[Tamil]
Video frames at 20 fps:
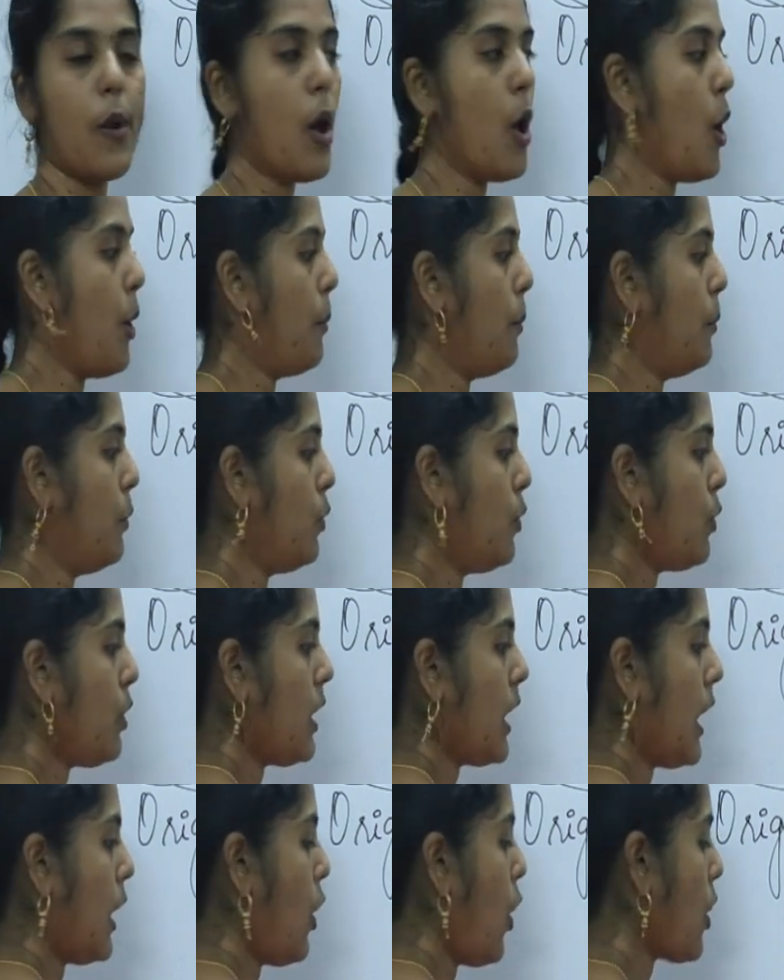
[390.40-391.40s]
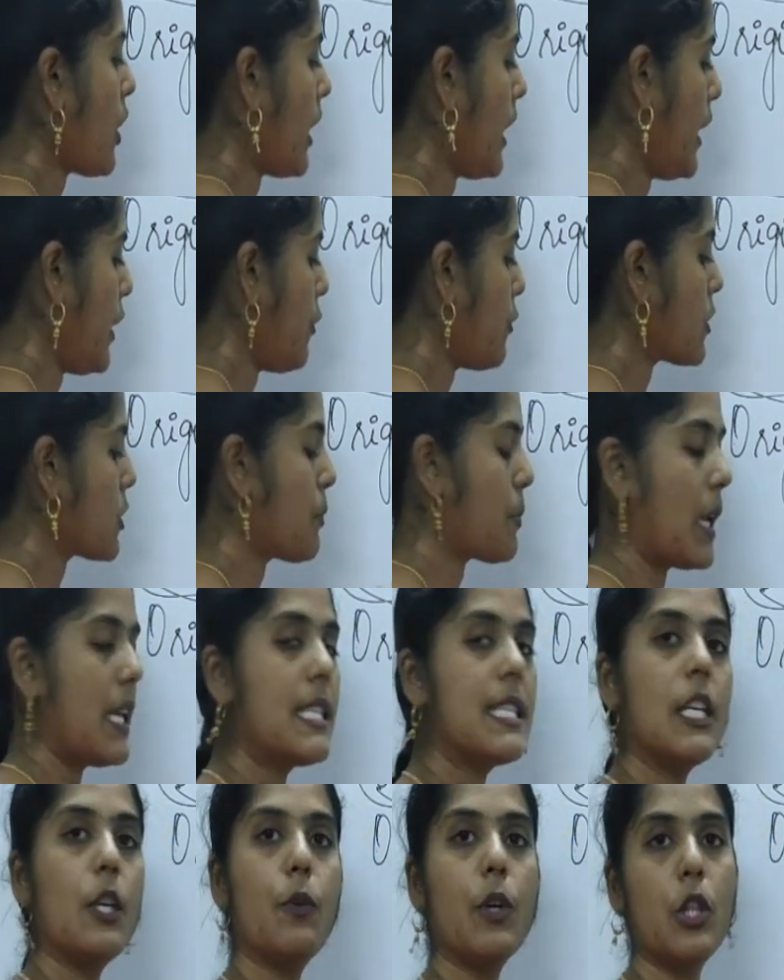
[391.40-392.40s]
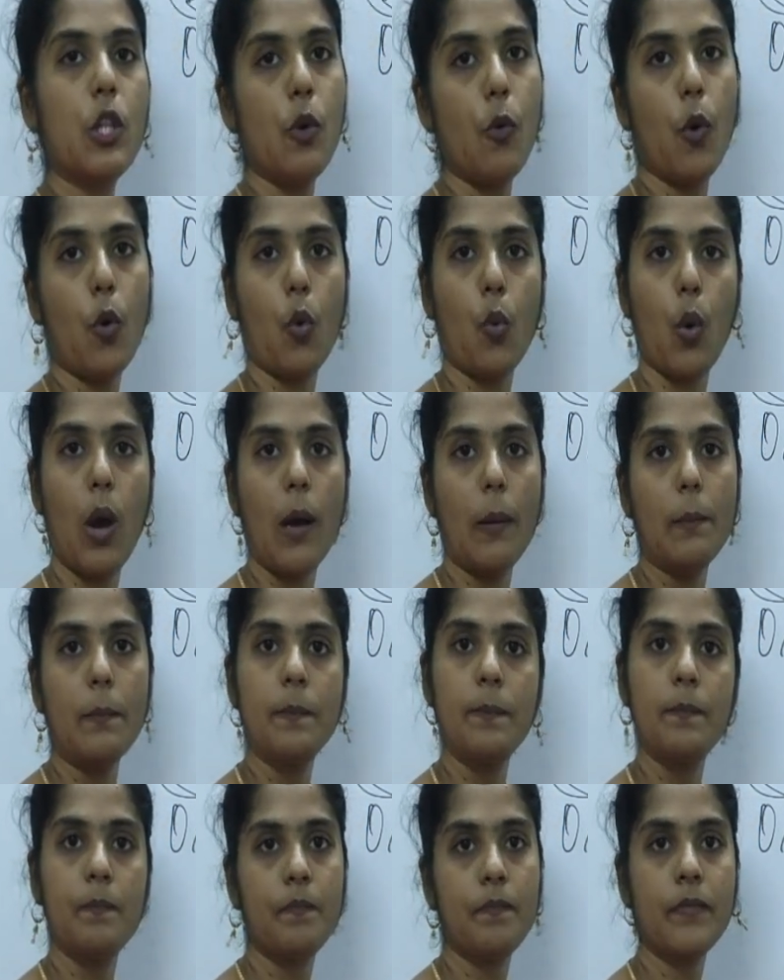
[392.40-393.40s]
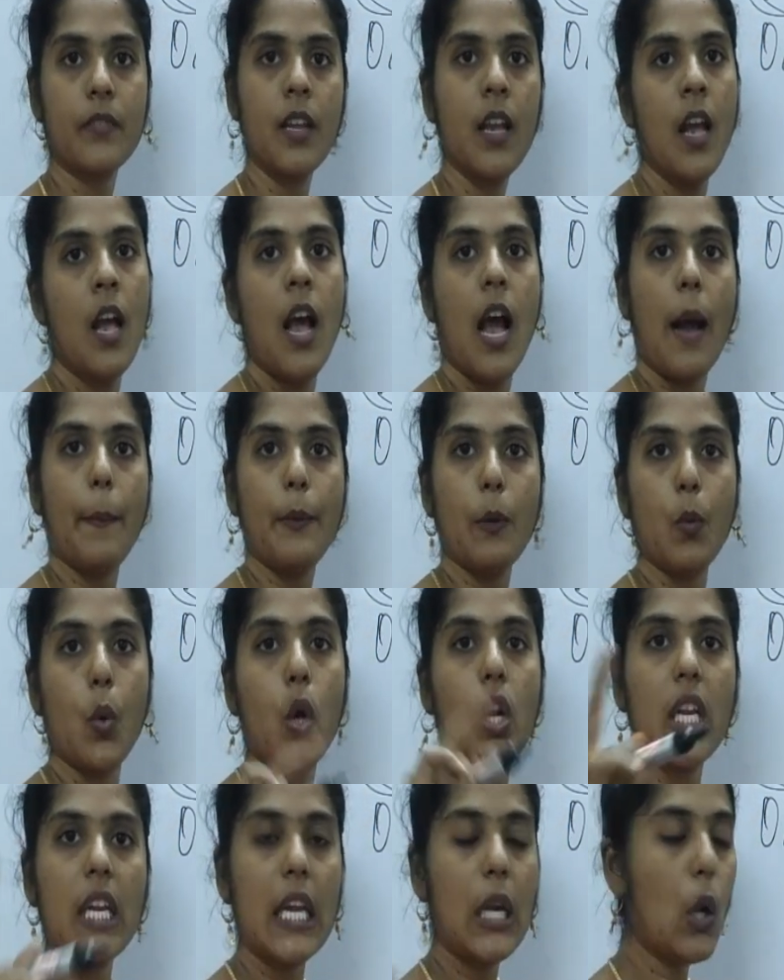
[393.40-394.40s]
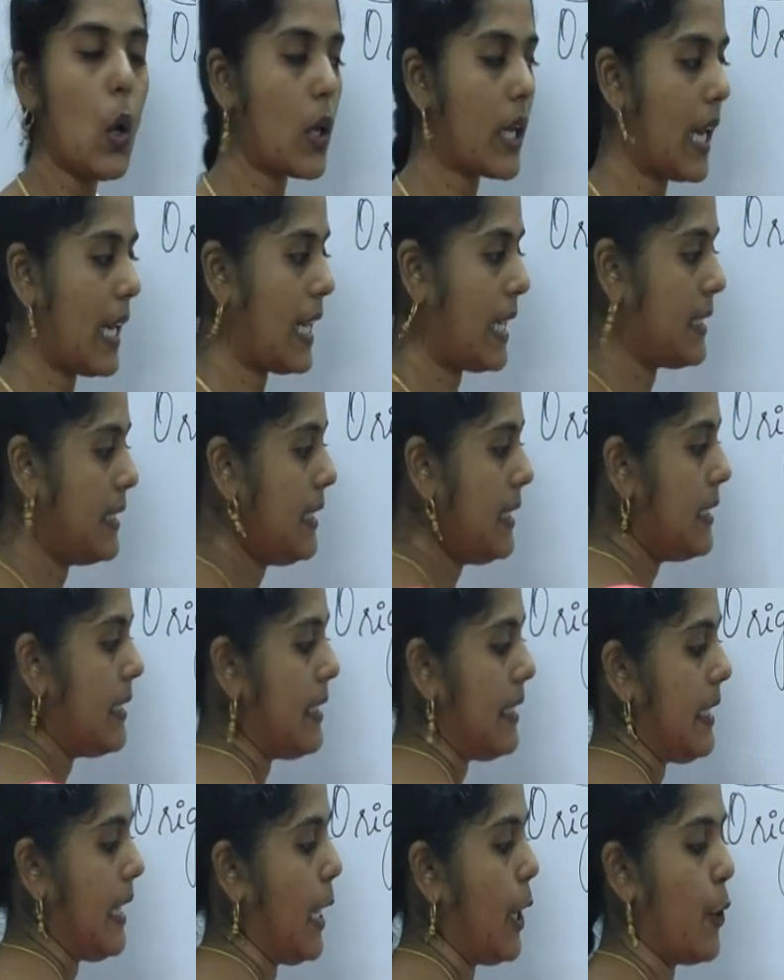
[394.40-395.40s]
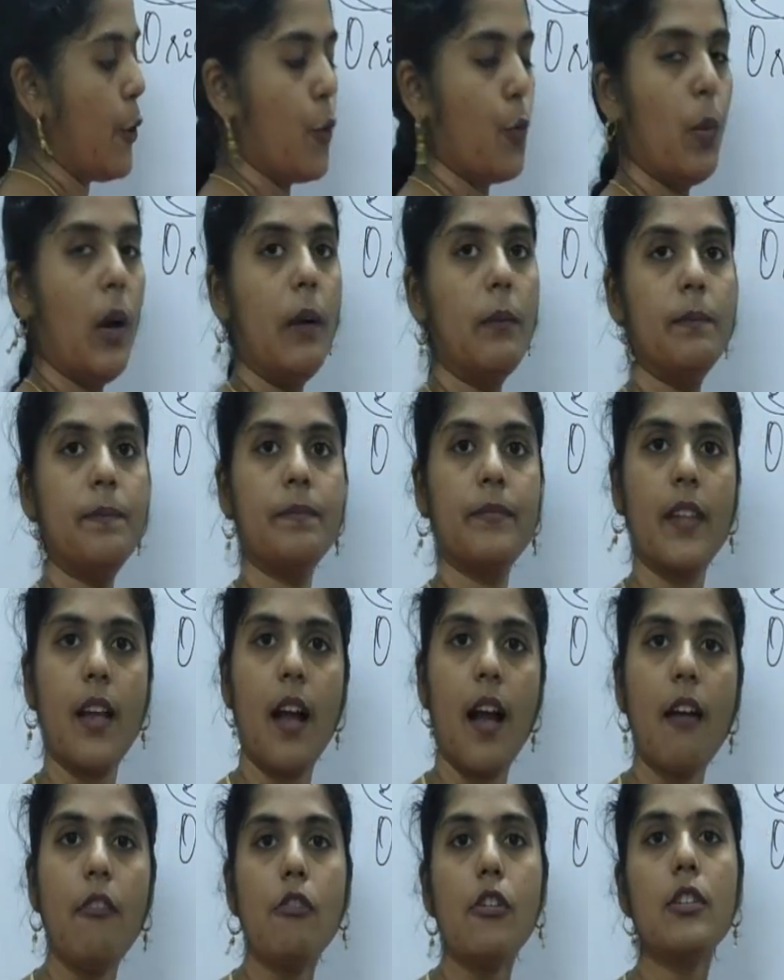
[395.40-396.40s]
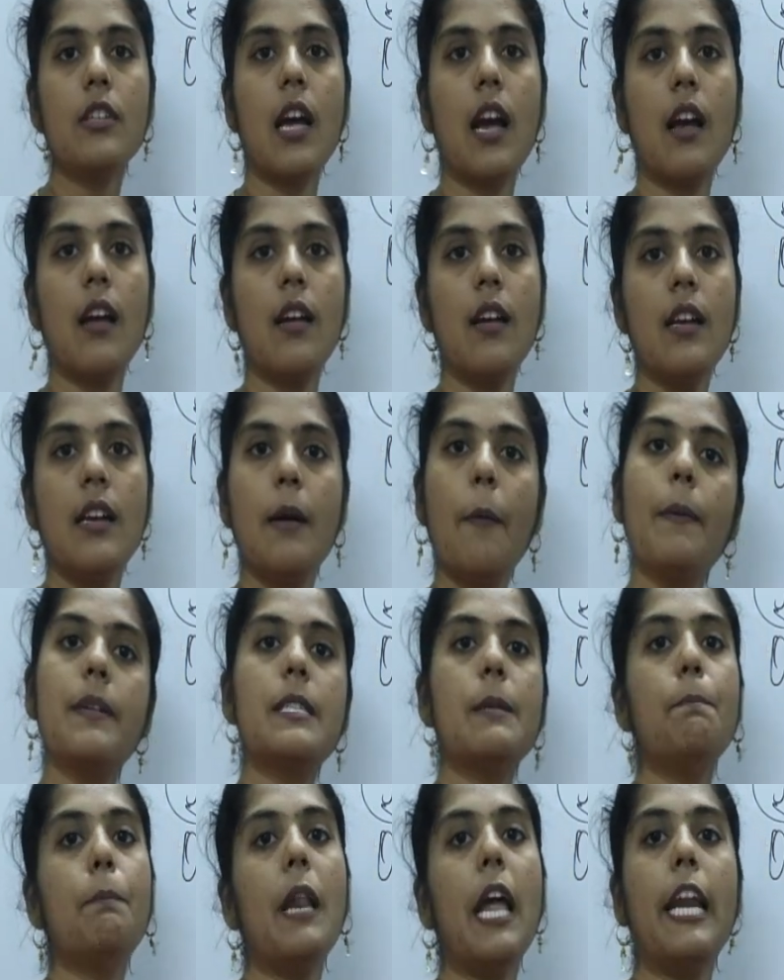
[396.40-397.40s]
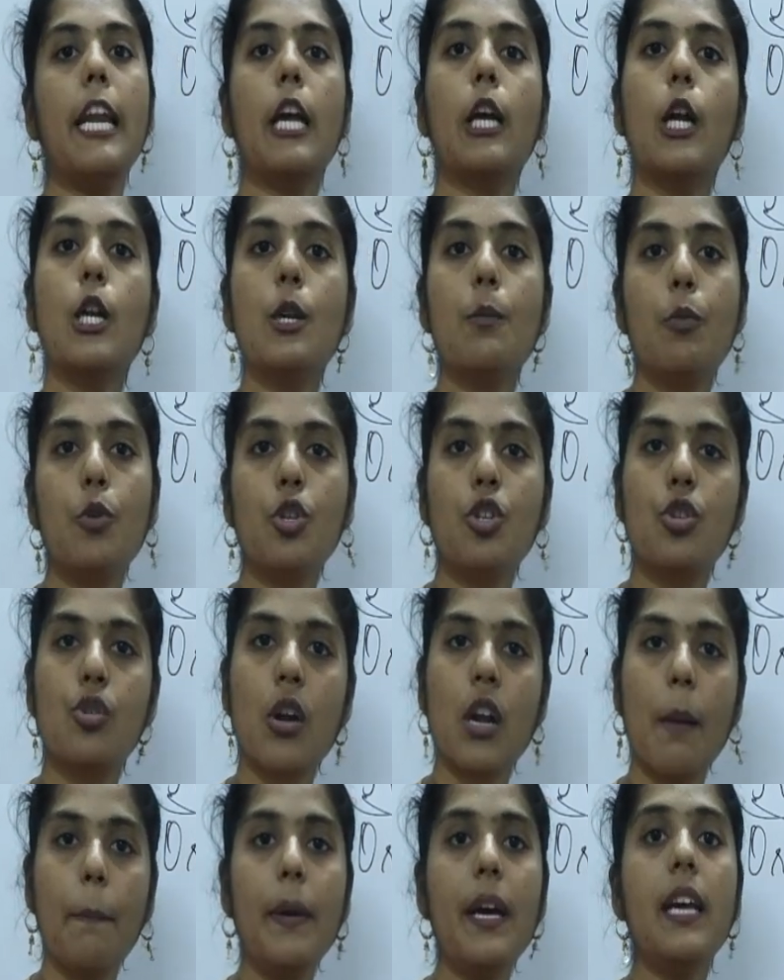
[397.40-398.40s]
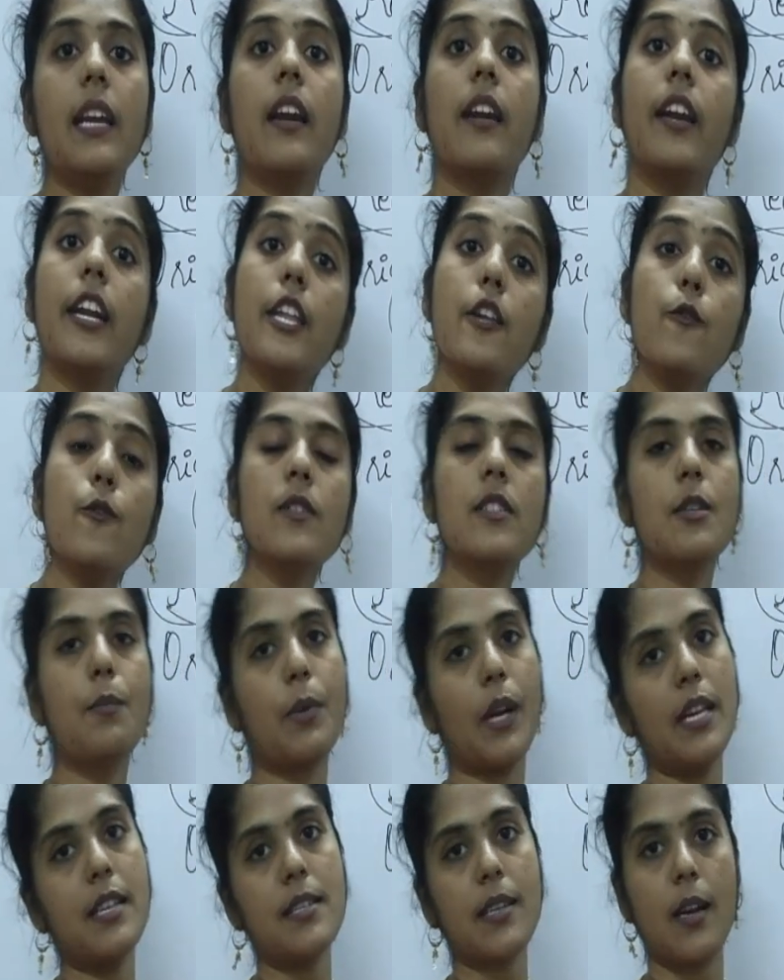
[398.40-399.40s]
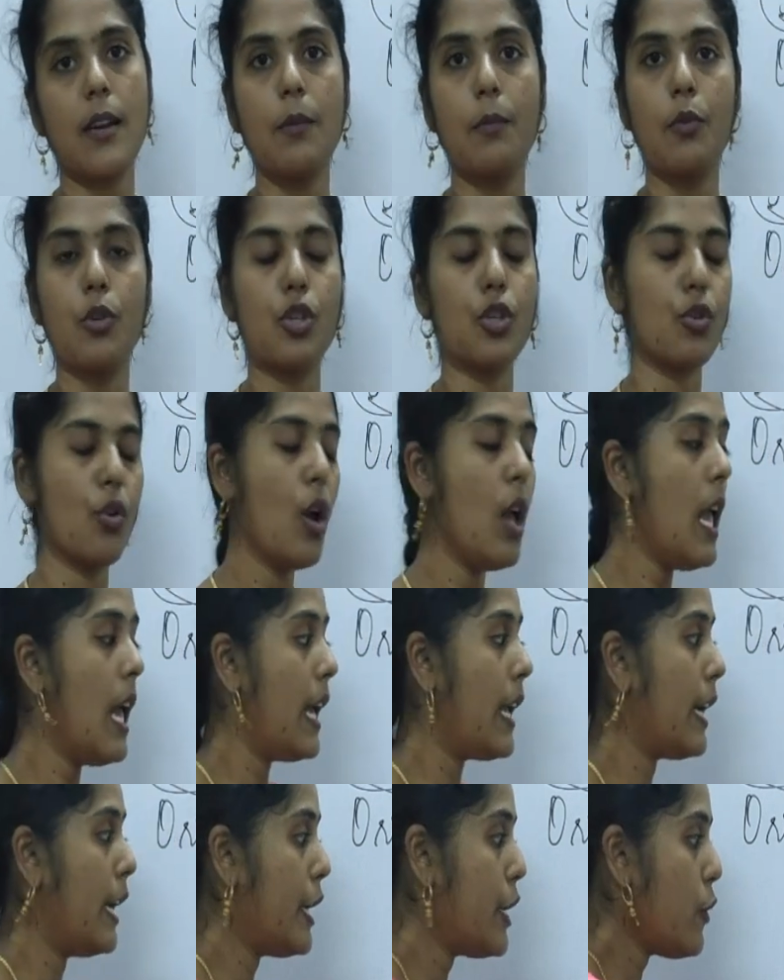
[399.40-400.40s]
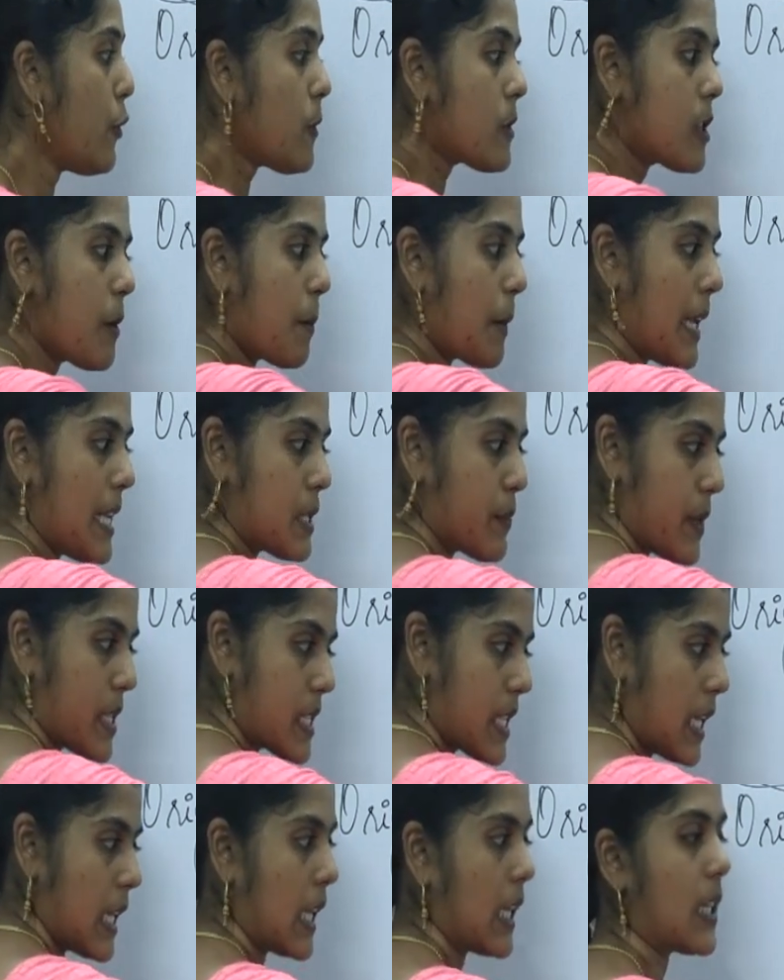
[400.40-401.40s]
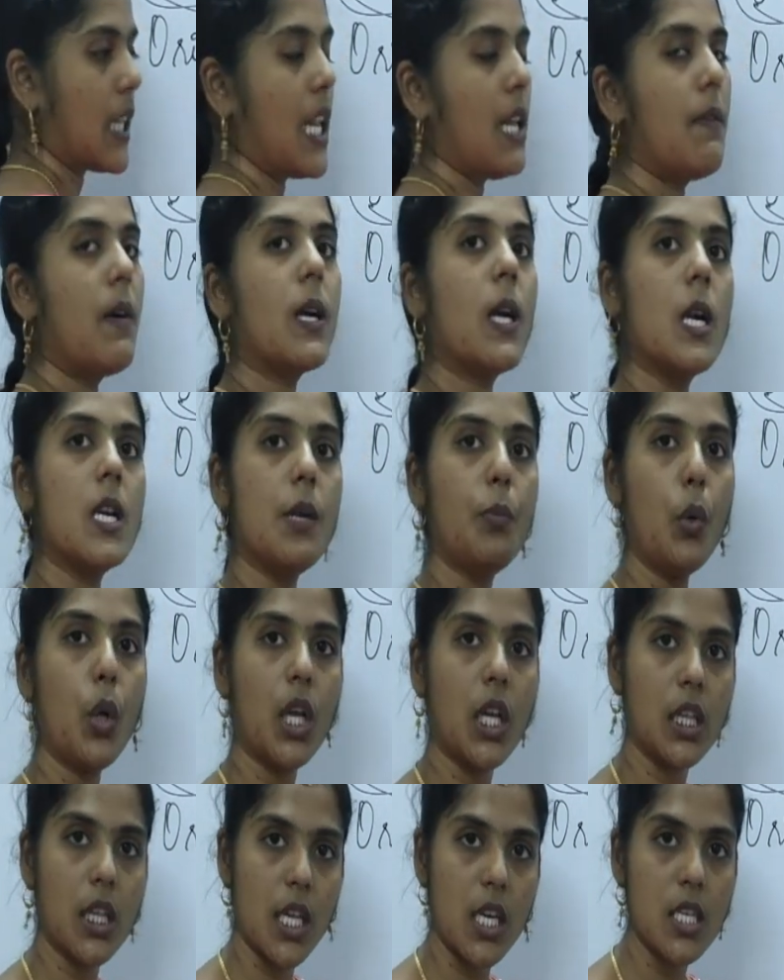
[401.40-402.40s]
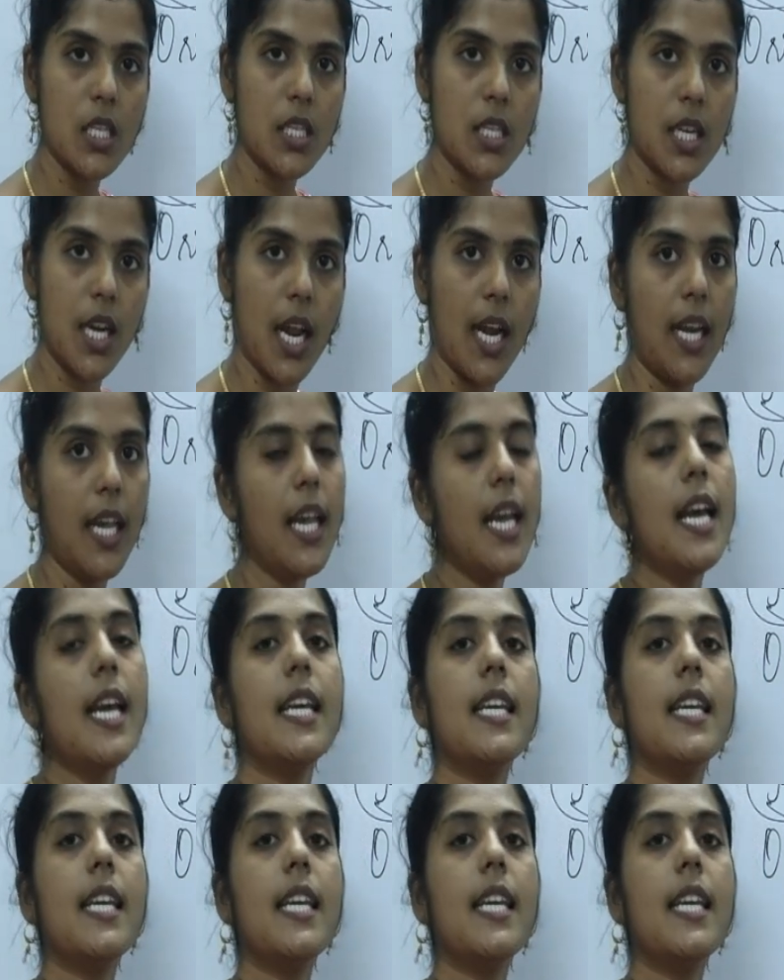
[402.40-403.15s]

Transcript: ரூபா மூணு கிலோக்கு ரெடியூஸ்டு ப்ரைஸ் இருபத்தி ஒரு ரூபா அப்போ ஒரு கிலோக்கு என்னது ஏழு ரூபா அவ்வளோதான் இப்போ சிம்பிளாக என்ன கண்டுபிடிச்சிட்டோம் நம்ம ரெடியூஸ்டு ப்ரைஸ் கண்டுபிடிச்சிட்டோம் ரெடியூஸ்டு ப்ரைஸ் ஃபஸ்ட்டு எனக்கு தெளிவாக கண்டுபிடிக்க தெரிஞ்சதுனாலே